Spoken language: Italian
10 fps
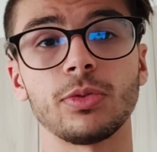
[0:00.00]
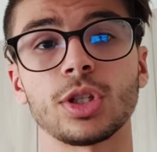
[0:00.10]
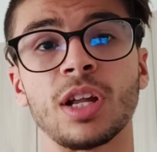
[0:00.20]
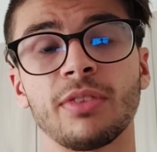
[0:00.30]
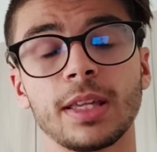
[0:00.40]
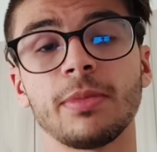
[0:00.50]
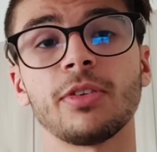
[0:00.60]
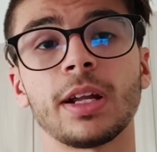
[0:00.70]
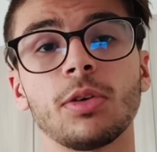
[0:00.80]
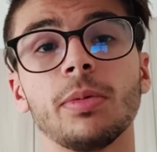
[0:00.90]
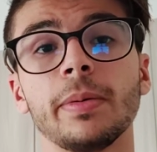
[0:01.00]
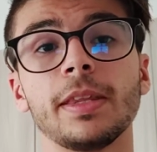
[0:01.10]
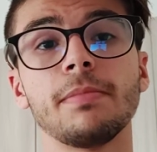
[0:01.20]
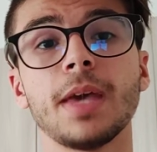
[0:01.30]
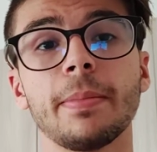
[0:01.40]
ufficiale, fatemi fare i
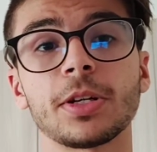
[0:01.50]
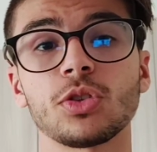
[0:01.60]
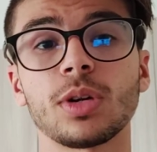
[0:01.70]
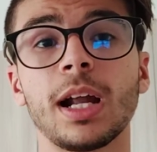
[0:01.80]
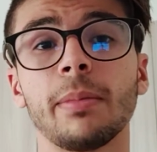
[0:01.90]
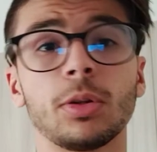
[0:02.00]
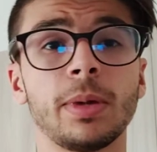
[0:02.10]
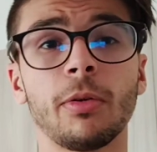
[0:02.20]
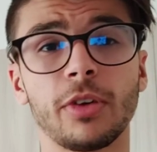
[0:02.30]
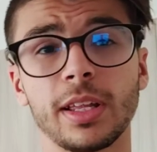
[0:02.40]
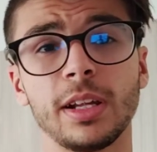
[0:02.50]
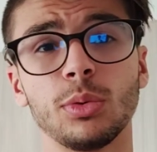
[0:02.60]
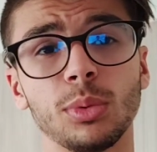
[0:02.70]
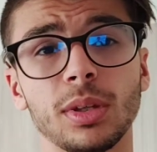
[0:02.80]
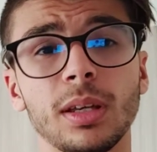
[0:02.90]
complimenti miei personali, ma dobbiamo farglieli
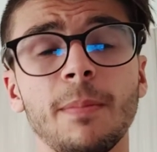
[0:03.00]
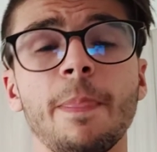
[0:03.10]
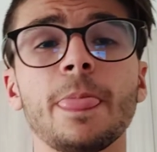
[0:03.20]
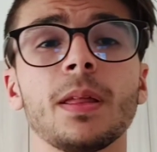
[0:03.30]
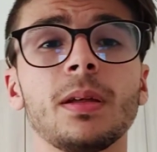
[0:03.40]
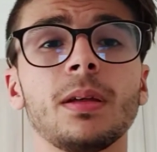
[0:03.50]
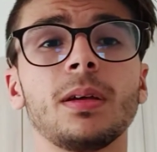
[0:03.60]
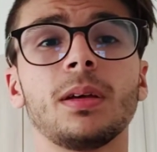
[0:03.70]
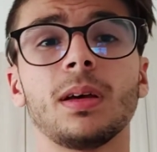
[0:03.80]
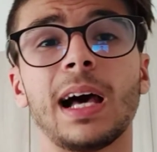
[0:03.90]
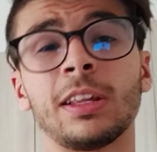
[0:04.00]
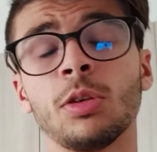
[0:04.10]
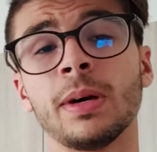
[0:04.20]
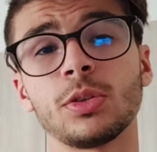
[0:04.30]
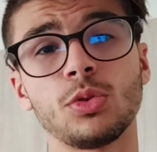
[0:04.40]
tutti, a
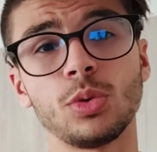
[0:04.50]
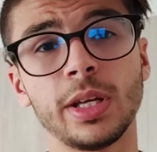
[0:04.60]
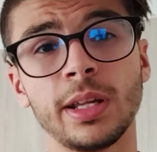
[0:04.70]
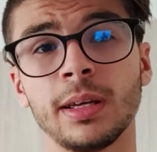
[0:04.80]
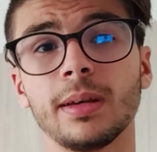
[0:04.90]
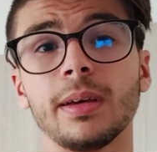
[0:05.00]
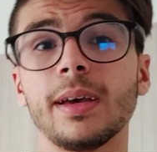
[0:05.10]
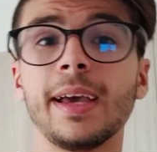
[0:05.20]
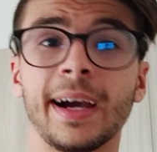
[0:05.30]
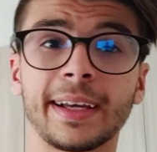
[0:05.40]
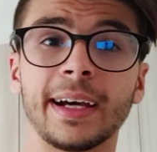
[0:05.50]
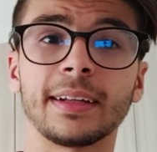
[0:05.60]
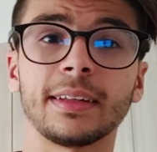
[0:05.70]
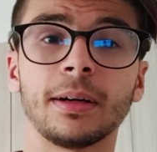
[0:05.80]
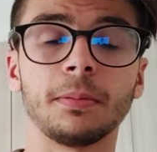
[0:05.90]
Tommaso Giulini e a
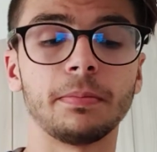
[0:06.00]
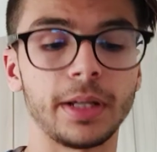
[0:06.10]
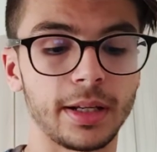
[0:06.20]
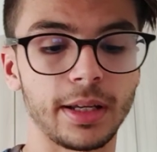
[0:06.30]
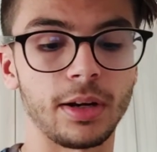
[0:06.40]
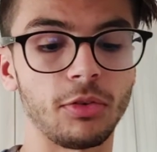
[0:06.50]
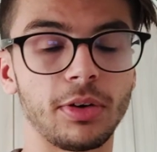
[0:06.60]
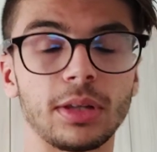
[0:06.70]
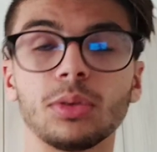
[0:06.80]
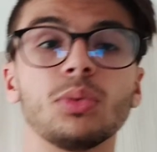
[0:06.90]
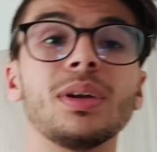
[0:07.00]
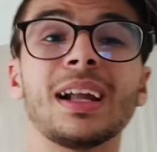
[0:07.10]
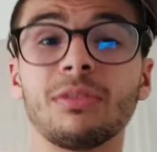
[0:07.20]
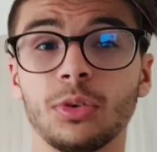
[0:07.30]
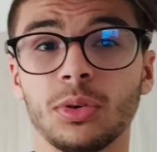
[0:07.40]
Carta, perché hanno fatto un
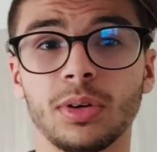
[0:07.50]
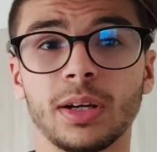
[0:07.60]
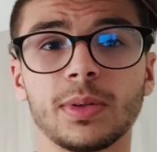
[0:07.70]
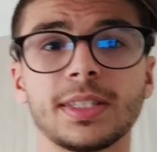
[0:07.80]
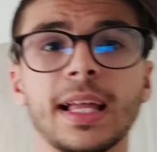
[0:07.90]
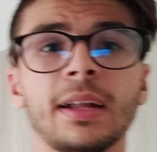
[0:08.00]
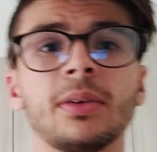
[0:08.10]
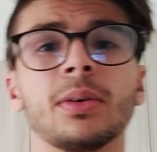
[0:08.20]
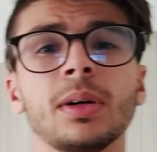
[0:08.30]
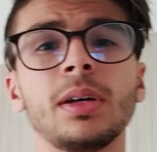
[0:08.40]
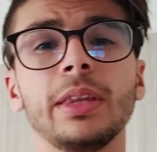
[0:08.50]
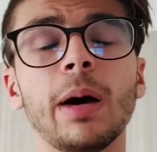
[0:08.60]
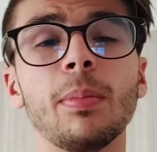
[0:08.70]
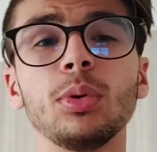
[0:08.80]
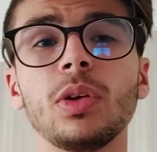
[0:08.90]
lavorone quest'anno. Da
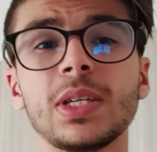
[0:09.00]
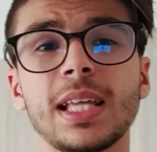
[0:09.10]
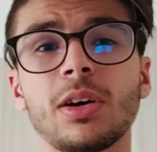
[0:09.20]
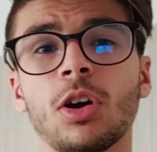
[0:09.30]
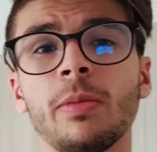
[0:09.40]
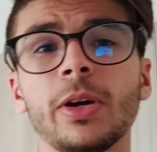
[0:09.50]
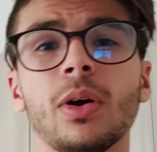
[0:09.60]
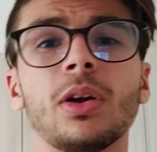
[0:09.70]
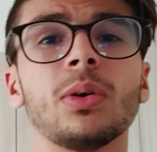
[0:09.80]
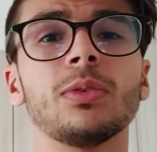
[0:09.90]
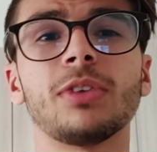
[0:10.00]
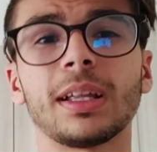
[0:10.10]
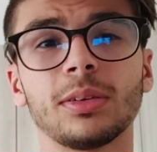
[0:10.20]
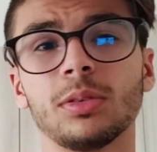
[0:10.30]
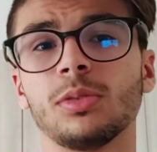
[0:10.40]
un punto di vista economico hanno
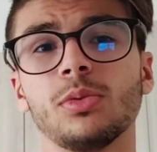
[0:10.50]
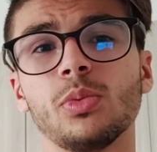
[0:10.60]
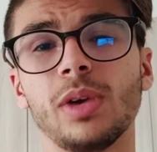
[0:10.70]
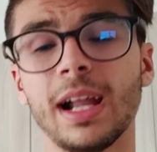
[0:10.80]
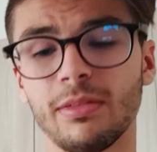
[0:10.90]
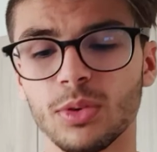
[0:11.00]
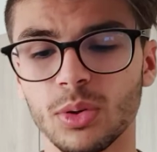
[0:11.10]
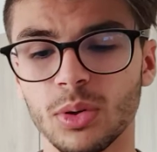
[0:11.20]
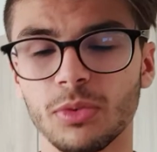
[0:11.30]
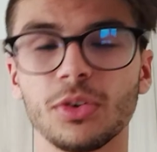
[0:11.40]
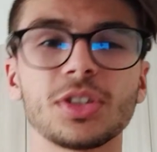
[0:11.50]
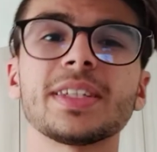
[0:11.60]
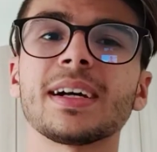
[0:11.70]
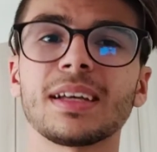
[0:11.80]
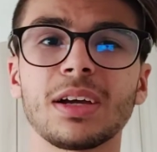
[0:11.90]
fatto un lavoro,
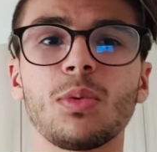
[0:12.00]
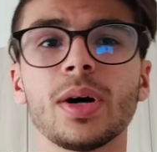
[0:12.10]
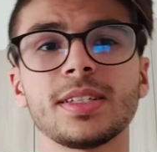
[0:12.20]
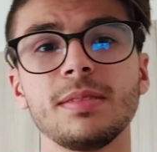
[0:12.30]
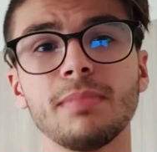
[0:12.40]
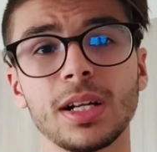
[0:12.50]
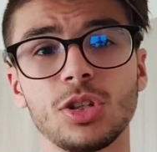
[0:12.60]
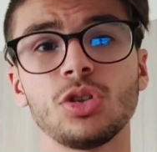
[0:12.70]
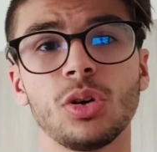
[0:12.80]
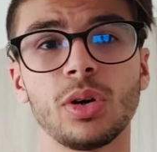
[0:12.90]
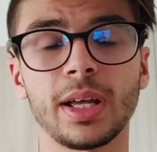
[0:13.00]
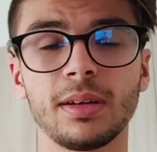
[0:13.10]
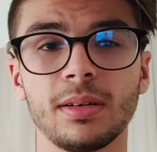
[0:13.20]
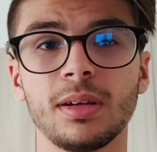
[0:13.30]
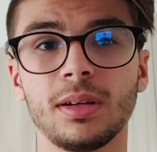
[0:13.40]
forse anche quasi
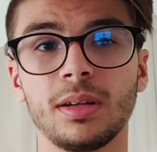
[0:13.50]
maggiore,